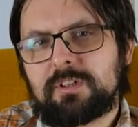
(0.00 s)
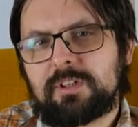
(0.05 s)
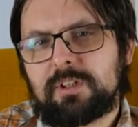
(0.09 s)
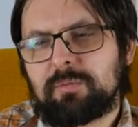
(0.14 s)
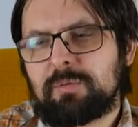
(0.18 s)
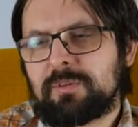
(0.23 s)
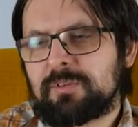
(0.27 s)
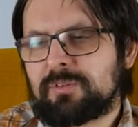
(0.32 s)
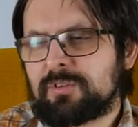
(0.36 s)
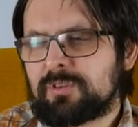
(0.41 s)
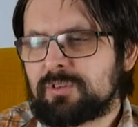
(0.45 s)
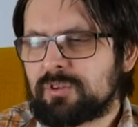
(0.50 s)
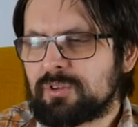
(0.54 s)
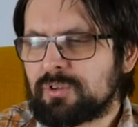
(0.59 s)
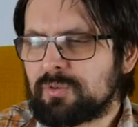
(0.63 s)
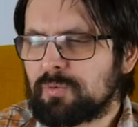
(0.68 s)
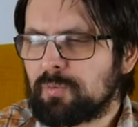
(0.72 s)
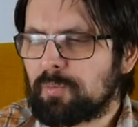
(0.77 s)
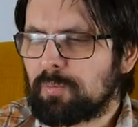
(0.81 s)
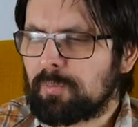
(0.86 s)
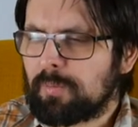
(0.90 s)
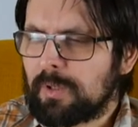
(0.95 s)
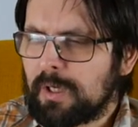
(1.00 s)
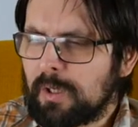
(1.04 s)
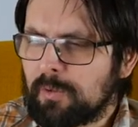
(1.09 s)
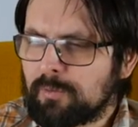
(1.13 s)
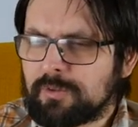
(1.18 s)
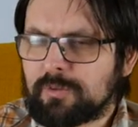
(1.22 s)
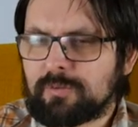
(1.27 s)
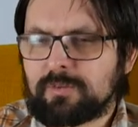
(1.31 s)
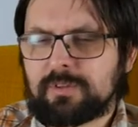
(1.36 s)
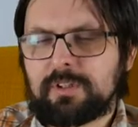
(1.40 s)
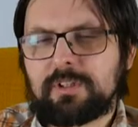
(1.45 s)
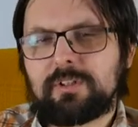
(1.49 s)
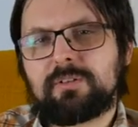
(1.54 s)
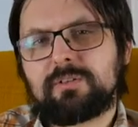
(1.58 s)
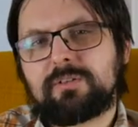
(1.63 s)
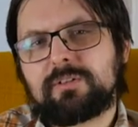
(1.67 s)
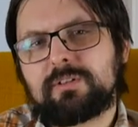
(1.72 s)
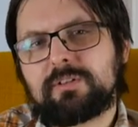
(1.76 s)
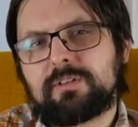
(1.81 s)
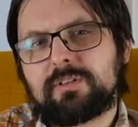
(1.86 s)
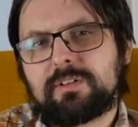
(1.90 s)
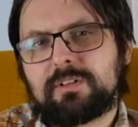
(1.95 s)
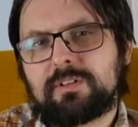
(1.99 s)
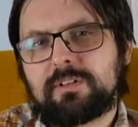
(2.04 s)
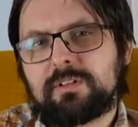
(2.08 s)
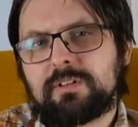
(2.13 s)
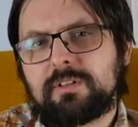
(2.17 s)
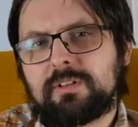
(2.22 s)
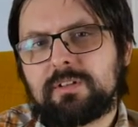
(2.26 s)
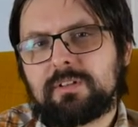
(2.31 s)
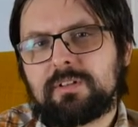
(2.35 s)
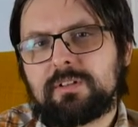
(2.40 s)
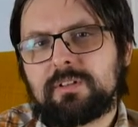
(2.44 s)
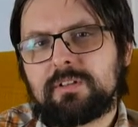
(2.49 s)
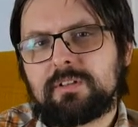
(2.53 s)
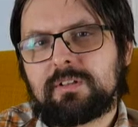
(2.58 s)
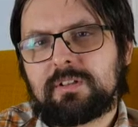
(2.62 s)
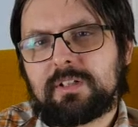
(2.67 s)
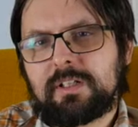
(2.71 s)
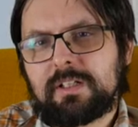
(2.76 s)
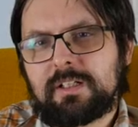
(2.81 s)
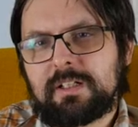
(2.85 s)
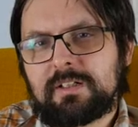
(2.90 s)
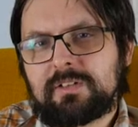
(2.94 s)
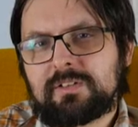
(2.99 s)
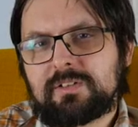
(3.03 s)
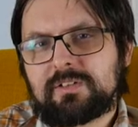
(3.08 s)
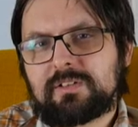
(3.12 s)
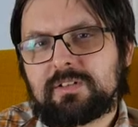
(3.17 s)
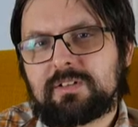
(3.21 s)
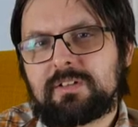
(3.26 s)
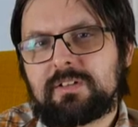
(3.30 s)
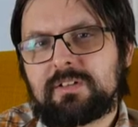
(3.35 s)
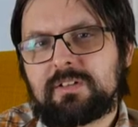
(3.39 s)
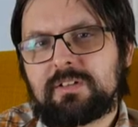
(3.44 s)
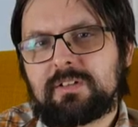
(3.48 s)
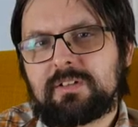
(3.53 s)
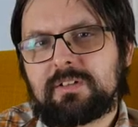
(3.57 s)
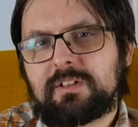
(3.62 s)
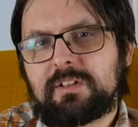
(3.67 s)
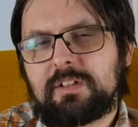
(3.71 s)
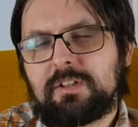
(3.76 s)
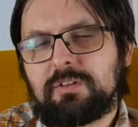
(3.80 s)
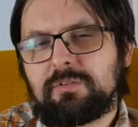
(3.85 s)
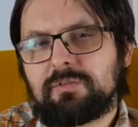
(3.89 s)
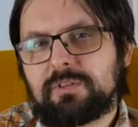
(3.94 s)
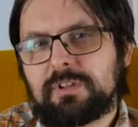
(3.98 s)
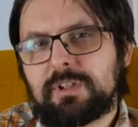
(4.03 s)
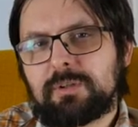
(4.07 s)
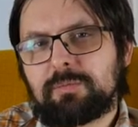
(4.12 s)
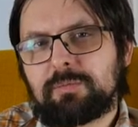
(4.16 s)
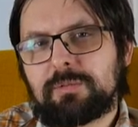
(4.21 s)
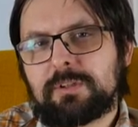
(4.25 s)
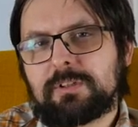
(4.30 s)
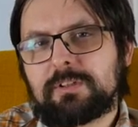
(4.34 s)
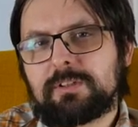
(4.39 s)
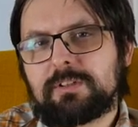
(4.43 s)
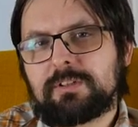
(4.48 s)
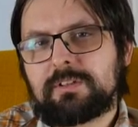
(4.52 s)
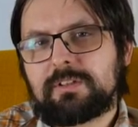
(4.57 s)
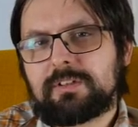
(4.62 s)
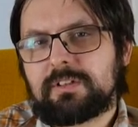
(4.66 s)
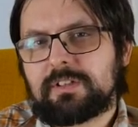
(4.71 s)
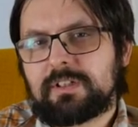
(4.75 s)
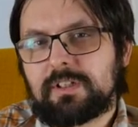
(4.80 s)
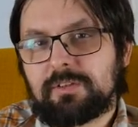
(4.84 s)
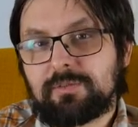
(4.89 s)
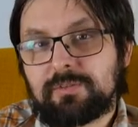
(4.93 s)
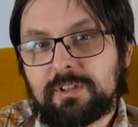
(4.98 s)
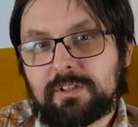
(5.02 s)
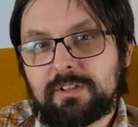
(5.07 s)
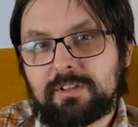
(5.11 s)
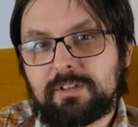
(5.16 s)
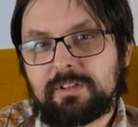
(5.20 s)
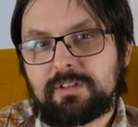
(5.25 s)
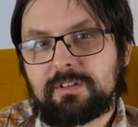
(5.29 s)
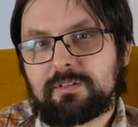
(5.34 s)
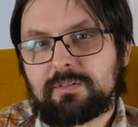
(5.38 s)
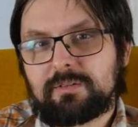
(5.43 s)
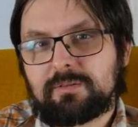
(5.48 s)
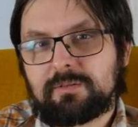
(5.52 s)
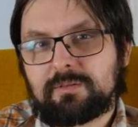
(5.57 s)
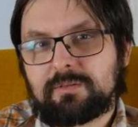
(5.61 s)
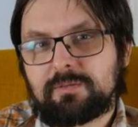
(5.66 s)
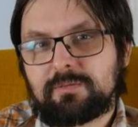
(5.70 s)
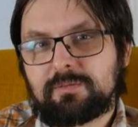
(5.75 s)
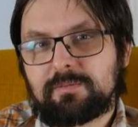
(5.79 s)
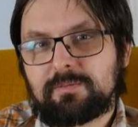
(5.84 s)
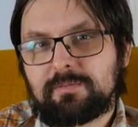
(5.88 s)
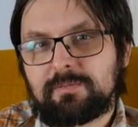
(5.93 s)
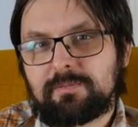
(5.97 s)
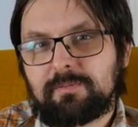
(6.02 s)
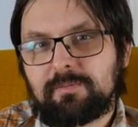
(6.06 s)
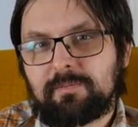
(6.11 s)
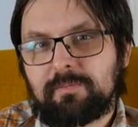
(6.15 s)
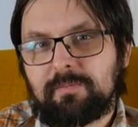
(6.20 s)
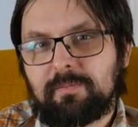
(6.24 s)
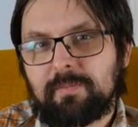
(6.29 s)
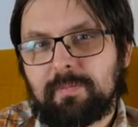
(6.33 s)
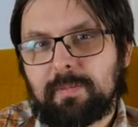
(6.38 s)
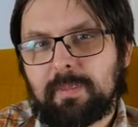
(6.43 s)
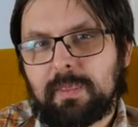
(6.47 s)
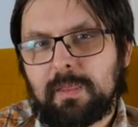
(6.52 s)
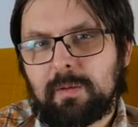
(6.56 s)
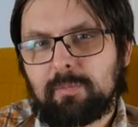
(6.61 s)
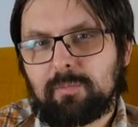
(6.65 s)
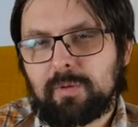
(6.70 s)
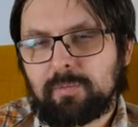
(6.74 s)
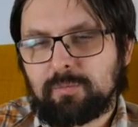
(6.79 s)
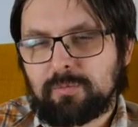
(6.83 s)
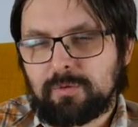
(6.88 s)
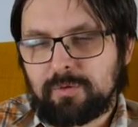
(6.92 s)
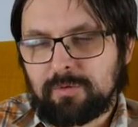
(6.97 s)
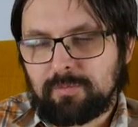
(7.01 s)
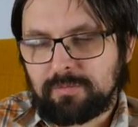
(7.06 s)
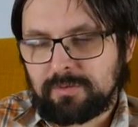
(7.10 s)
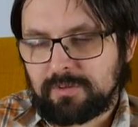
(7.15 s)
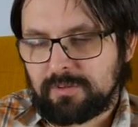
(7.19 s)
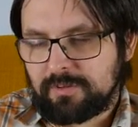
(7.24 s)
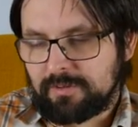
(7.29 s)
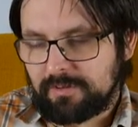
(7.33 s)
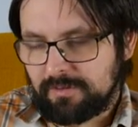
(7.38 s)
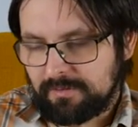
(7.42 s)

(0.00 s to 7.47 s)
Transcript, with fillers: I będziesz żył pełnią tego życia, teraz i w niebie, na wieki. Pomódlmy się.